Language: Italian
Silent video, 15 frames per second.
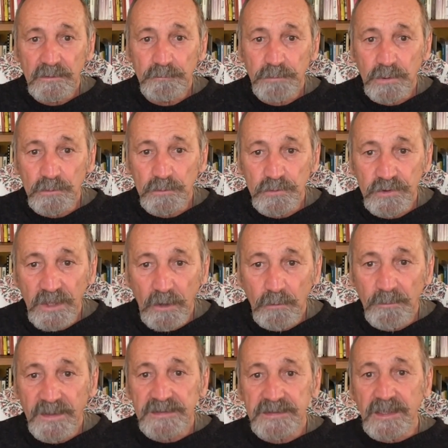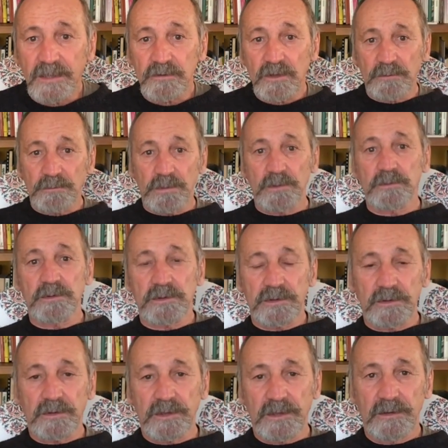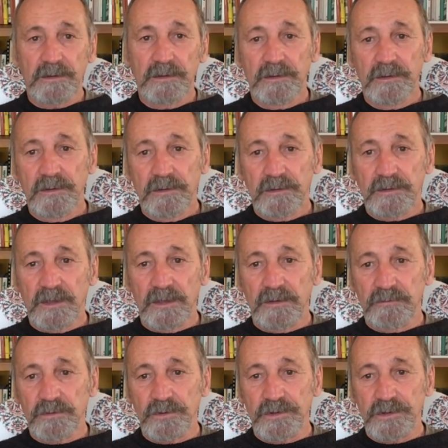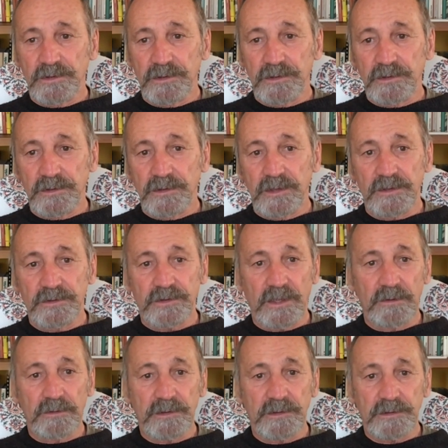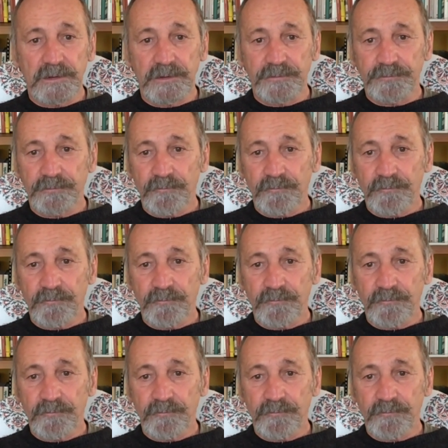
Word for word: produce, aumentando la produzione dei linfociti T, delle cellule T.